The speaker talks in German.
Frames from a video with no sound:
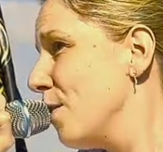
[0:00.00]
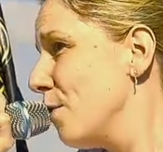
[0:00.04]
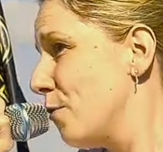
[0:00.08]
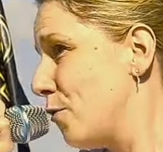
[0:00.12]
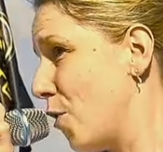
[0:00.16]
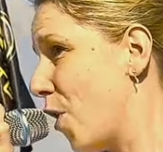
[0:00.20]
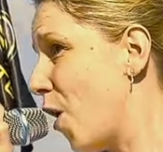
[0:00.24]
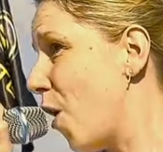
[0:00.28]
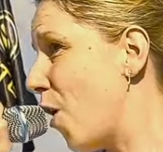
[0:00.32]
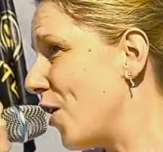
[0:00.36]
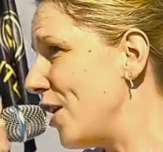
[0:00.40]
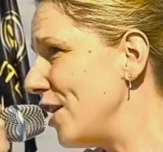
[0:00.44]

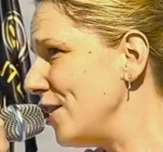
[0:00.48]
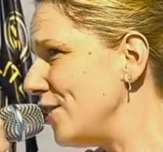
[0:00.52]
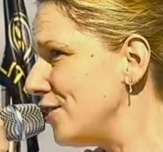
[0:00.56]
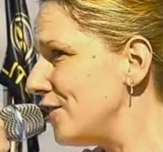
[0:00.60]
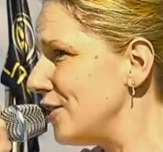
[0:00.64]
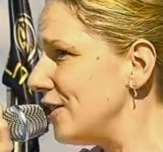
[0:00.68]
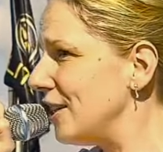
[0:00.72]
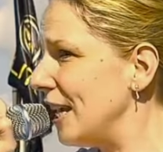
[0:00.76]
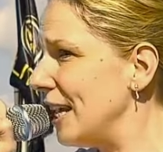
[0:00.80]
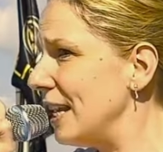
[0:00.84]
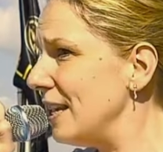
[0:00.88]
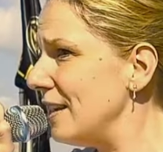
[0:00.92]
vor euch
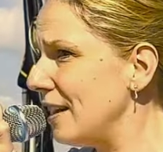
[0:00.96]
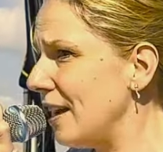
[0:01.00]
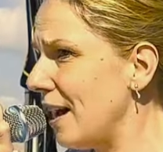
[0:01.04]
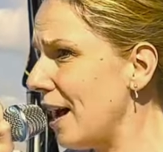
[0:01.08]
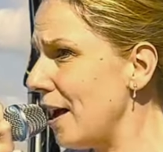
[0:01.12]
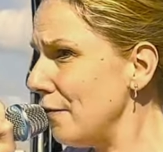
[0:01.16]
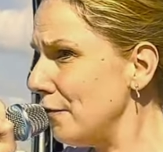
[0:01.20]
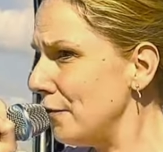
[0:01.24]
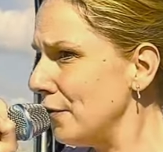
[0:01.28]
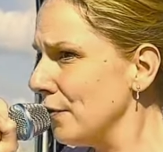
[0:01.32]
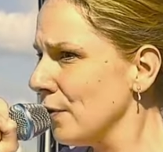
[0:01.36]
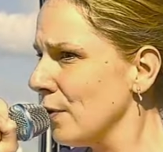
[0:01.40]
stehen
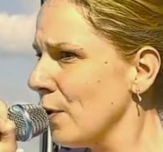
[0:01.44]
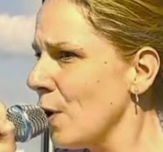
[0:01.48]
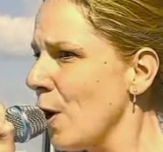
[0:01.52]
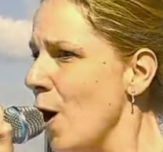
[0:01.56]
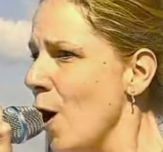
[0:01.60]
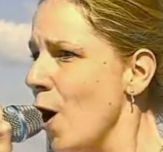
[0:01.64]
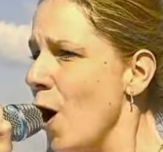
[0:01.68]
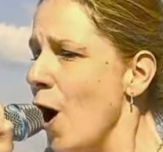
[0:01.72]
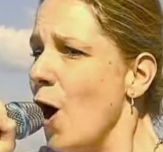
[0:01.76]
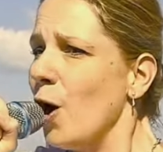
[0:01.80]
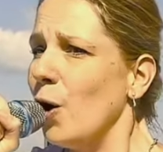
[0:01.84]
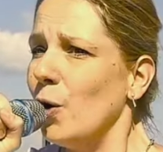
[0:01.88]
darf
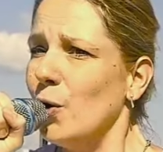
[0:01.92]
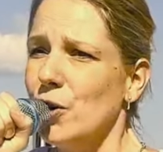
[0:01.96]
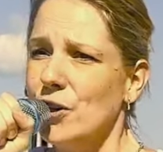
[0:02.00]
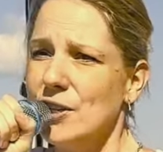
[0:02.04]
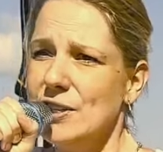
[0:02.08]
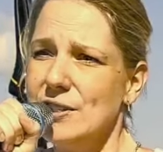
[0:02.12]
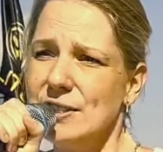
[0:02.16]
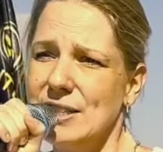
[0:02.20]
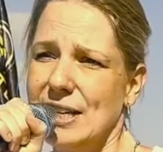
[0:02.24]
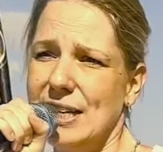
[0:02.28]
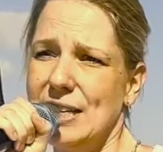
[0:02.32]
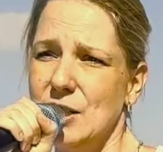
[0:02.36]

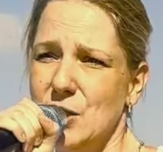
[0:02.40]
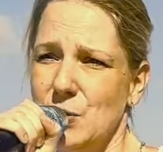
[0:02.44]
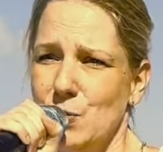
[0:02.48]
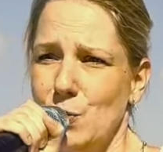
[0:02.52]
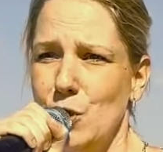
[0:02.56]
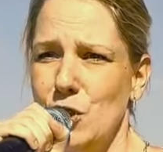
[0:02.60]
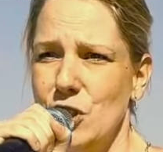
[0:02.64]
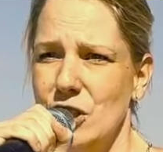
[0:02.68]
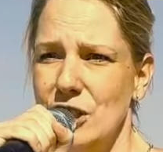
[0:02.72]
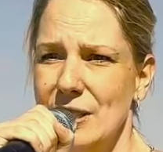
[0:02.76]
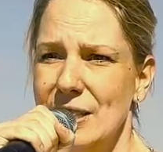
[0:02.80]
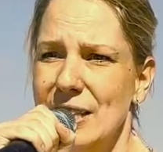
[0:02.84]
und
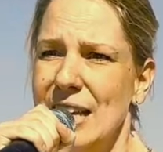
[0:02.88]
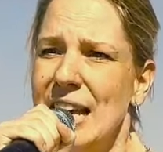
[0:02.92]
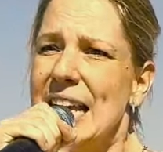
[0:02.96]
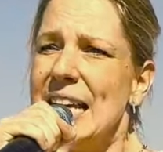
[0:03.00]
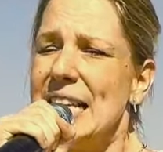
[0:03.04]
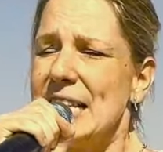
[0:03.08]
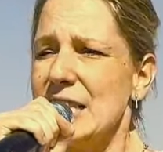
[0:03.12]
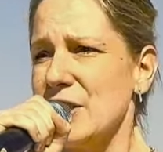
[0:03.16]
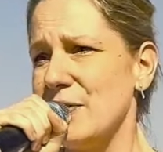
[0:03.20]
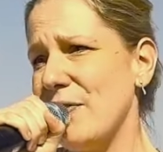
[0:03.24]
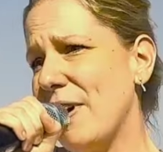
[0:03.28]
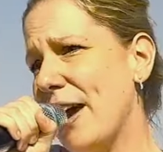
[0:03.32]
inzwischen
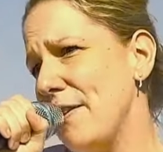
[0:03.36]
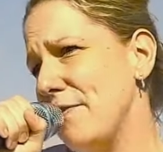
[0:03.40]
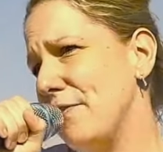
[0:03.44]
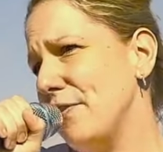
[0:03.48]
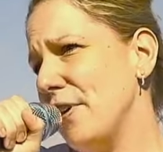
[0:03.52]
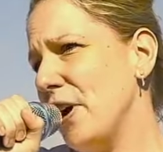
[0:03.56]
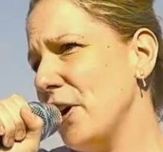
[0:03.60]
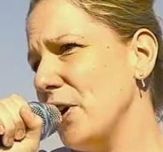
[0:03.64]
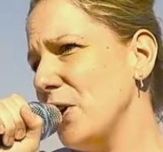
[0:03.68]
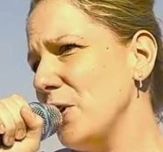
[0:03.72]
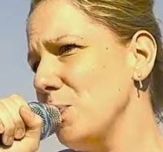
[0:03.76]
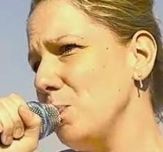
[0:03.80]

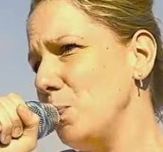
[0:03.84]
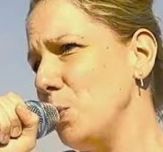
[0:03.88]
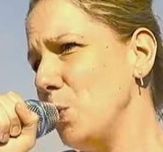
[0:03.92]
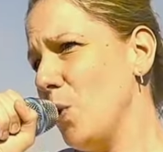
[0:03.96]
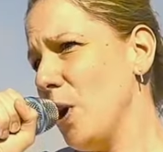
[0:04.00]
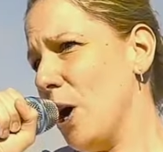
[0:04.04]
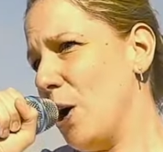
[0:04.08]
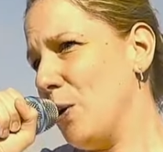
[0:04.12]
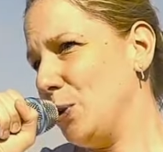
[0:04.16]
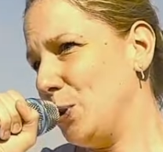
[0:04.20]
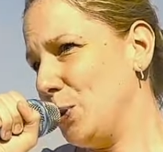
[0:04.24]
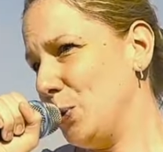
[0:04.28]
zweifache
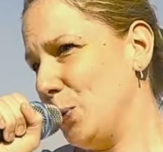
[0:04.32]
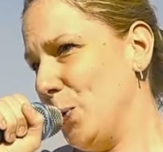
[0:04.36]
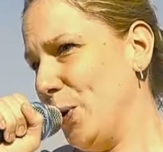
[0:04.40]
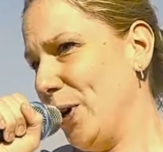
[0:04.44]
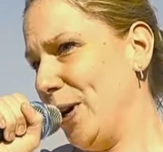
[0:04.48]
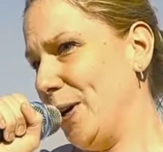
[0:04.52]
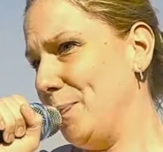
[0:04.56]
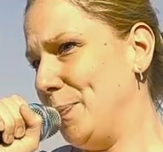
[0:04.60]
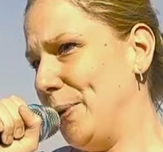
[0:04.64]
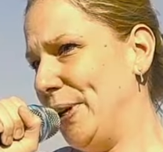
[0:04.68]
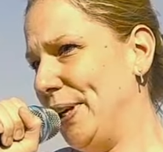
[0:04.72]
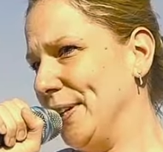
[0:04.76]

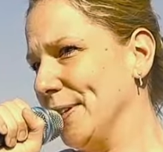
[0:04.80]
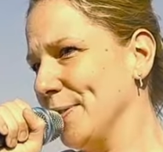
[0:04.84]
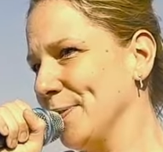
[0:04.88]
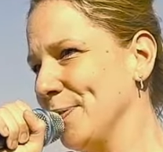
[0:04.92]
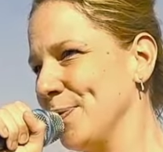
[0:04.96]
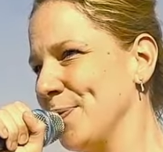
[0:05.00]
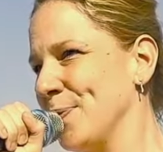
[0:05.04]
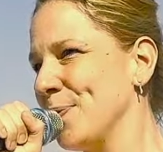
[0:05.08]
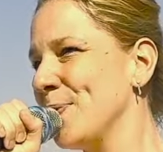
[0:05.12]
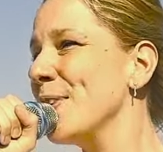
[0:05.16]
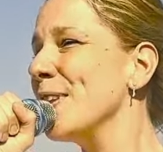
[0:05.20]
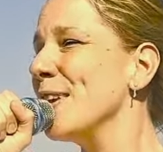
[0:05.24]
Buchautorin bin.
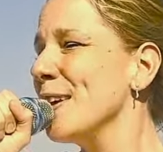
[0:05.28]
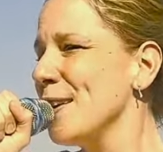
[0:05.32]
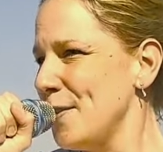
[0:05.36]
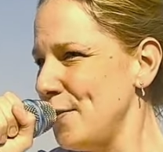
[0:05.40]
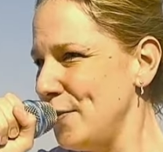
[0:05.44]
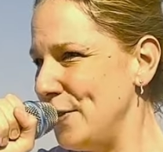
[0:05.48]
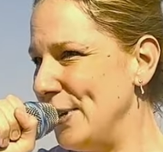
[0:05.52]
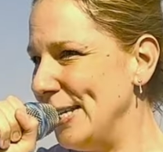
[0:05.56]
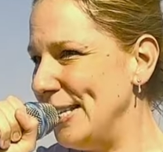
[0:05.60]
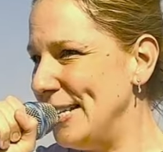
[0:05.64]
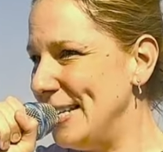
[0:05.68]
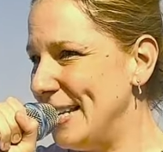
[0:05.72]

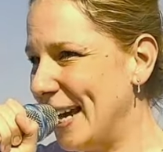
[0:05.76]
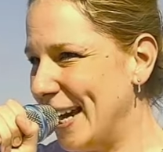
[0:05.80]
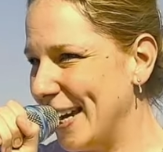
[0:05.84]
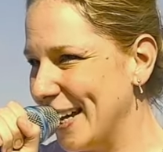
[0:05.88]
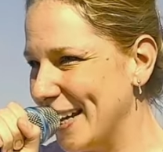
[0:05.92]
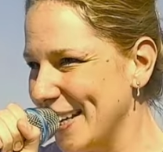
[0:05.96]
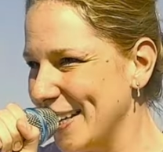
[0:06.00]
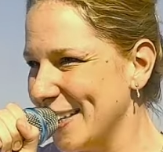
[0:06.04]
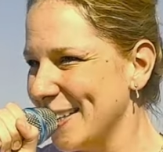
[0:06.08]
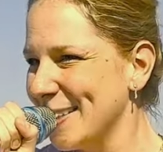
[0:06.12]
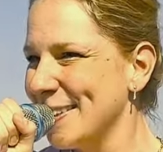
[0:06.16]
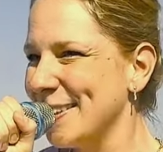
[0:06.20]
Vielen
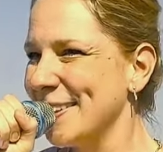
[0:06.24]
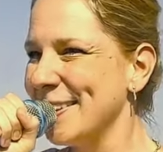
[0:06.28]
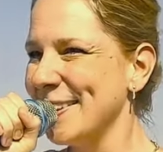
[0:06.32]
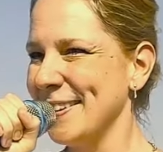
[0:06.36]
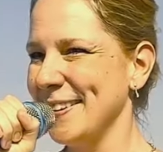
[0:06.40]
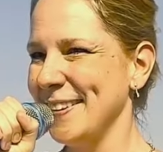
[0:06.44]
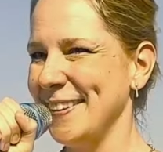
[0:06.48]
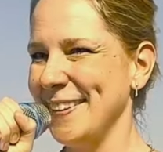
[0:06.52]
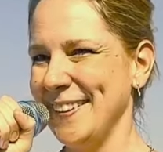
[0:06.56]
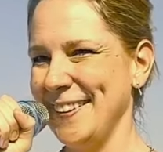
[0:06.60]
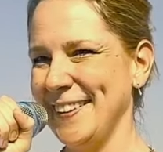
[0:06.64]
Dank.